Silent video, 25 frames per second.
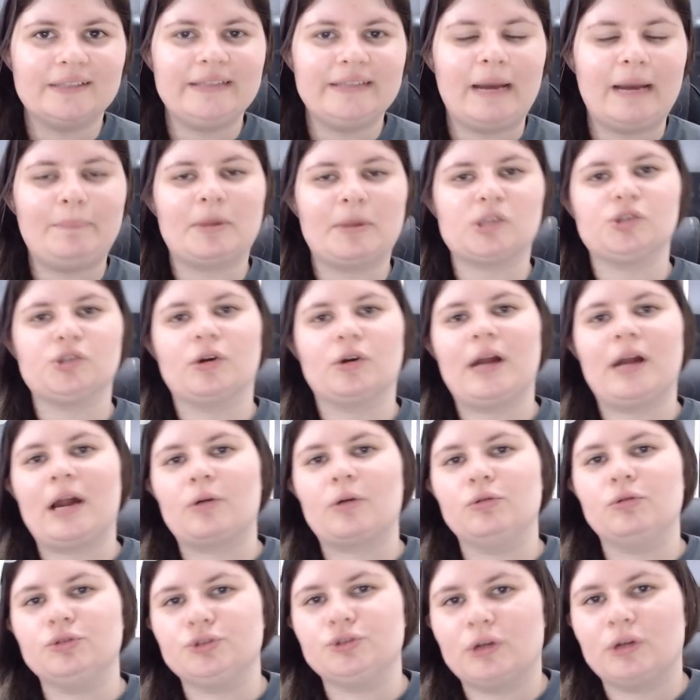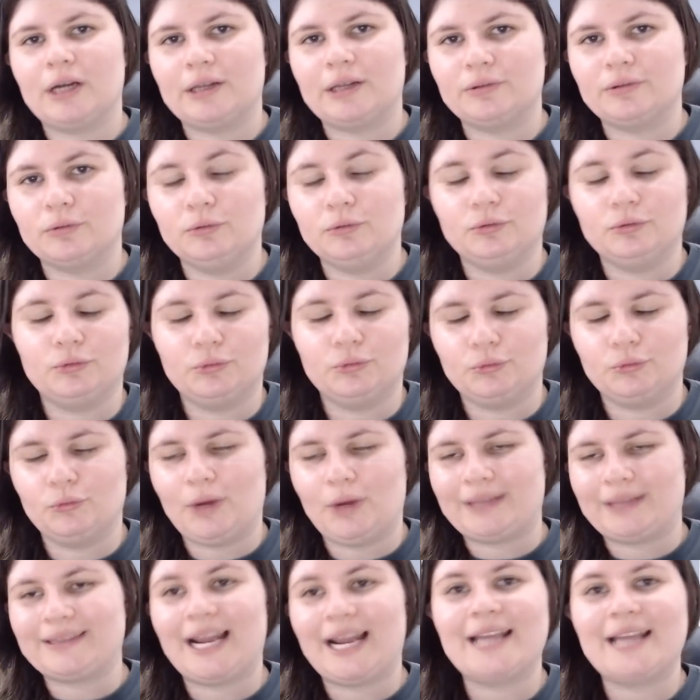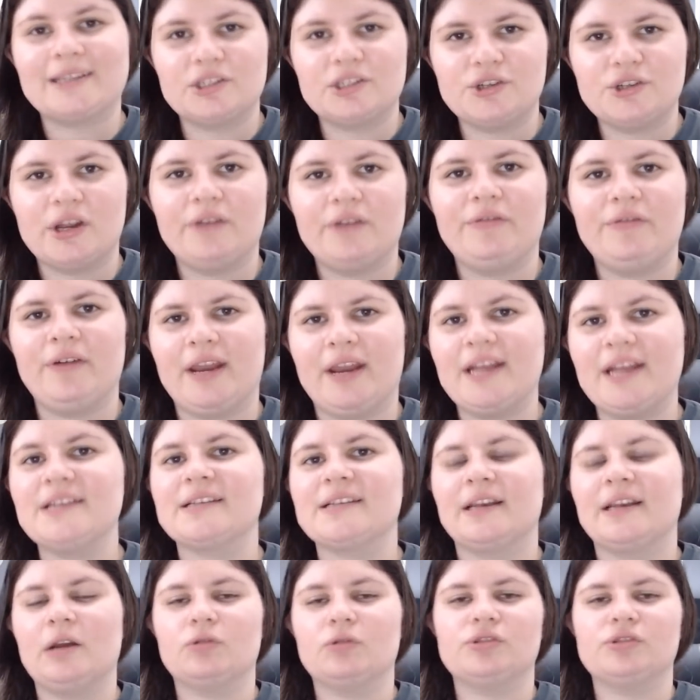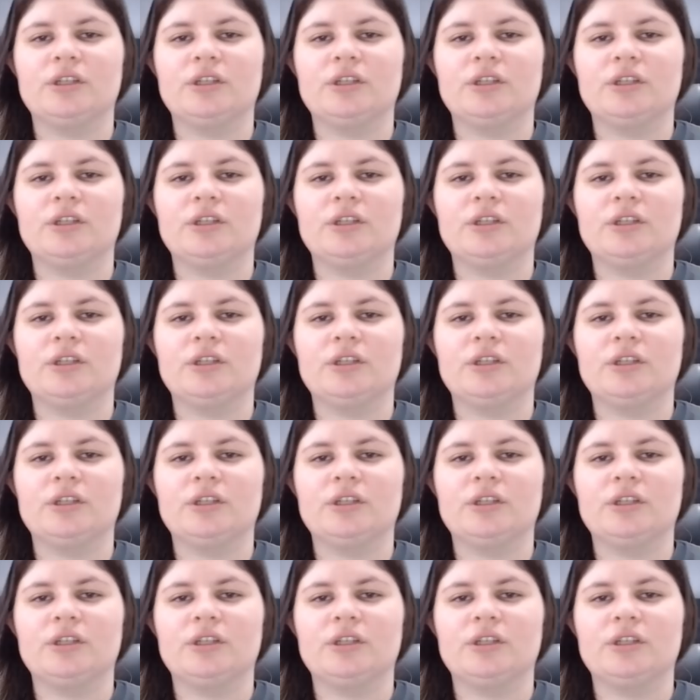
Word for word: Dá para jogar com um, jogador, um, um, atleta de referência, né?